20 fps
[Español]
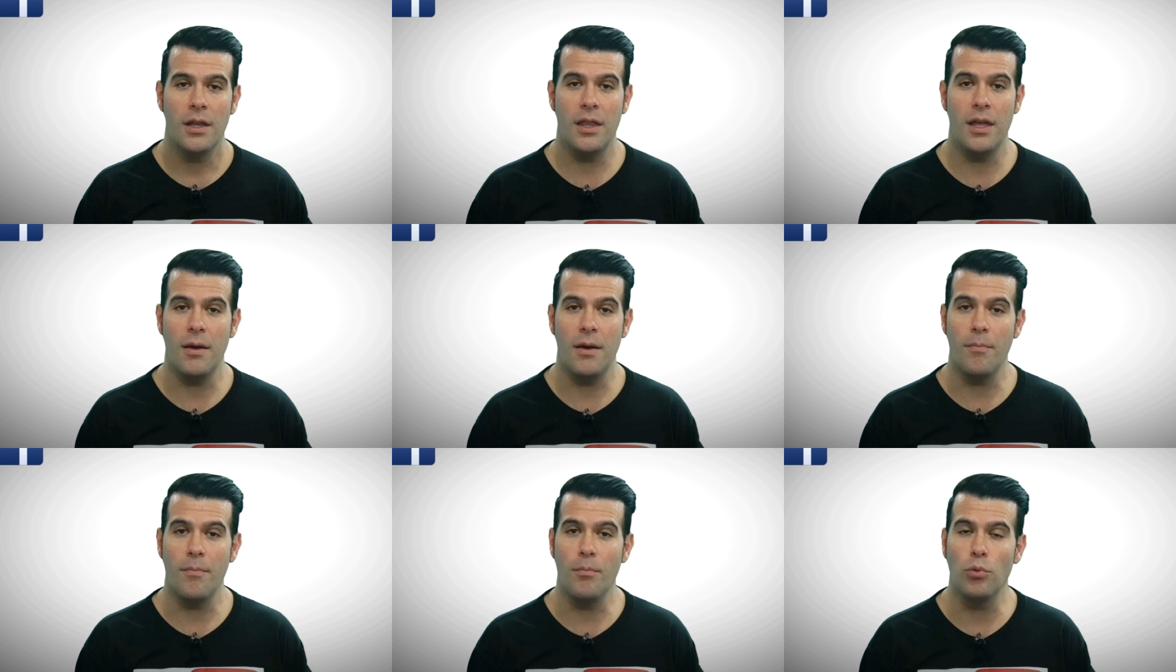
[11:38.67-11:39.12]

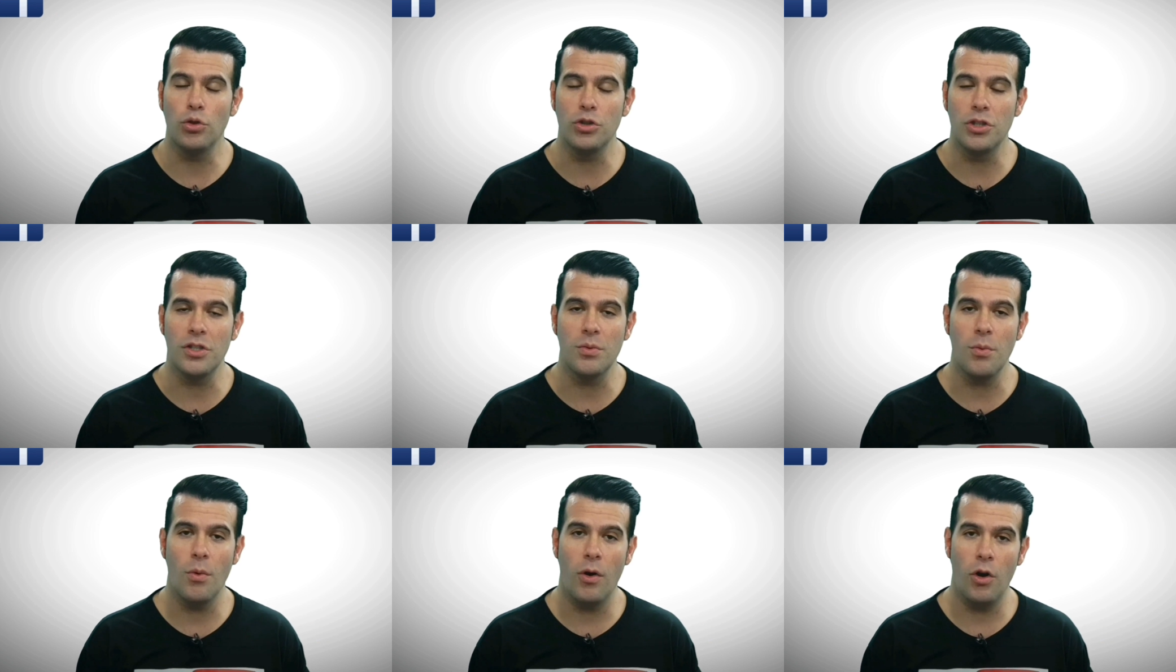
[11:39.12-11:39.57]
de
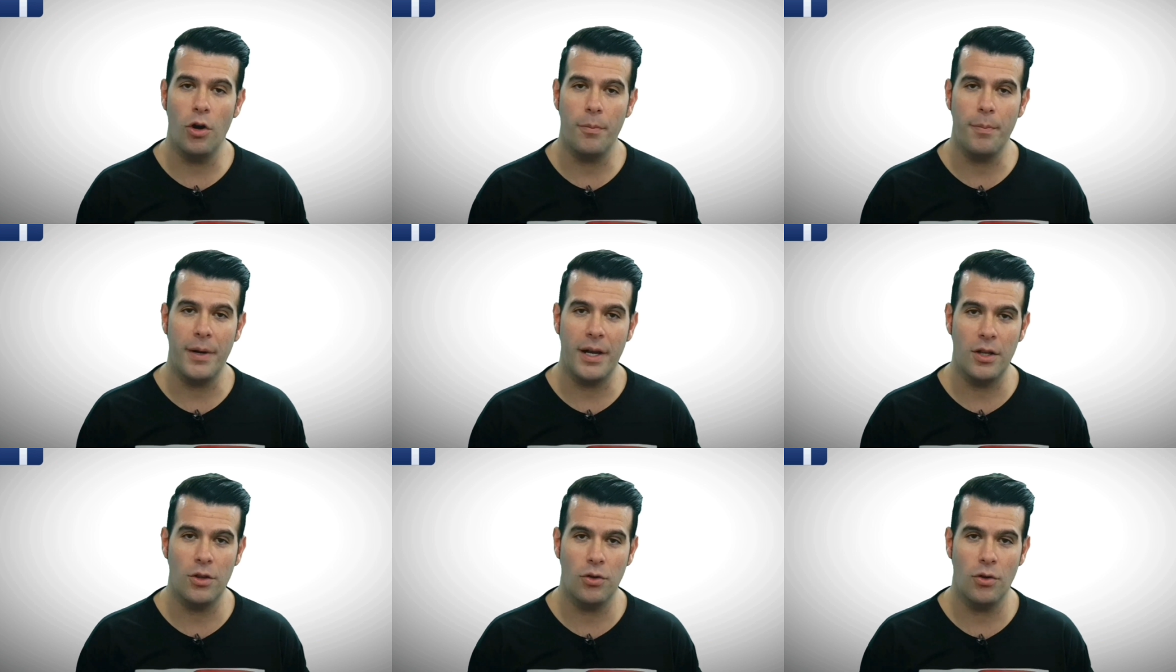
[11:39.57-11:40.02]
muchísimo
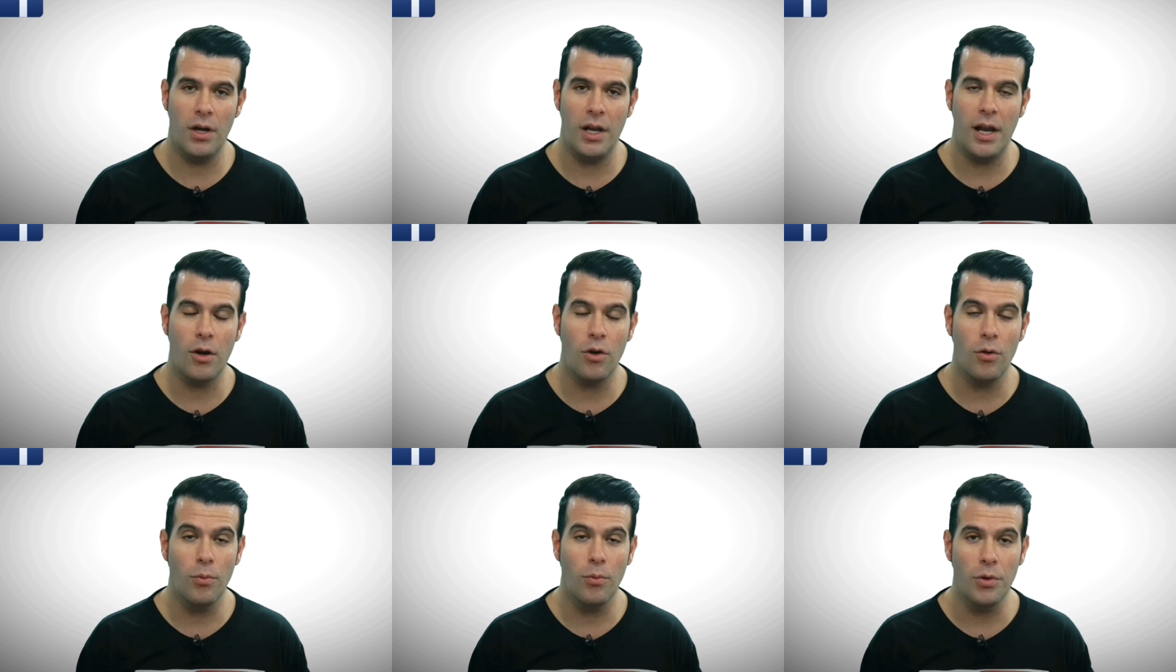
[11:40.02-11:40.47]
valor para
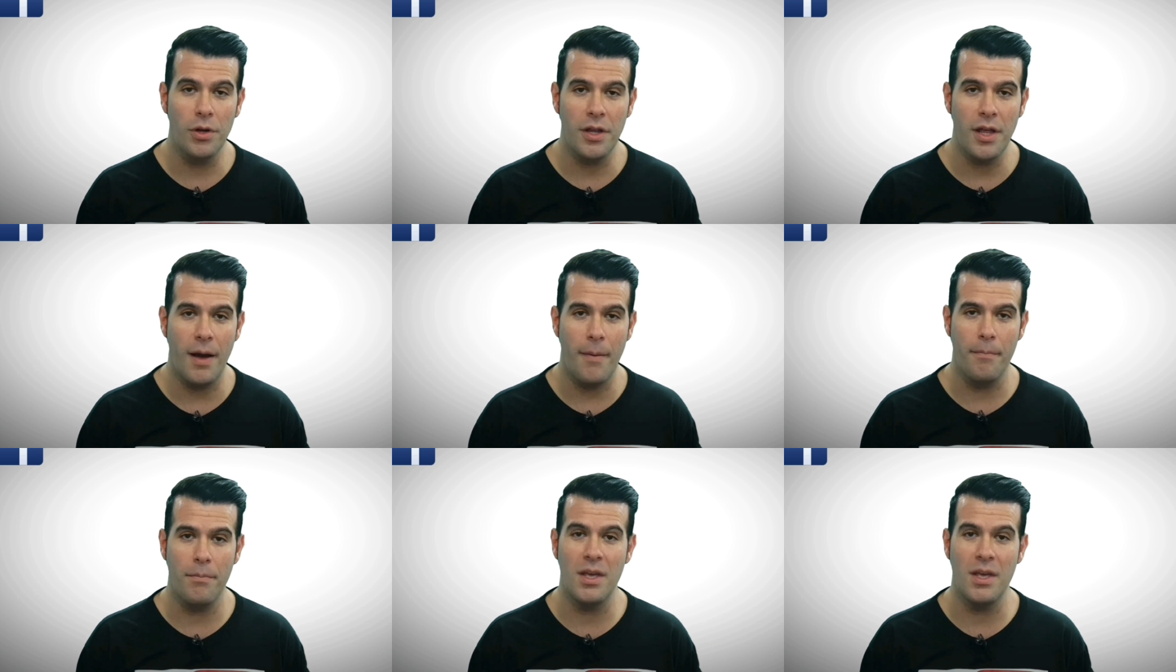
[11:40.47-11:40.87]
toda la comunidad.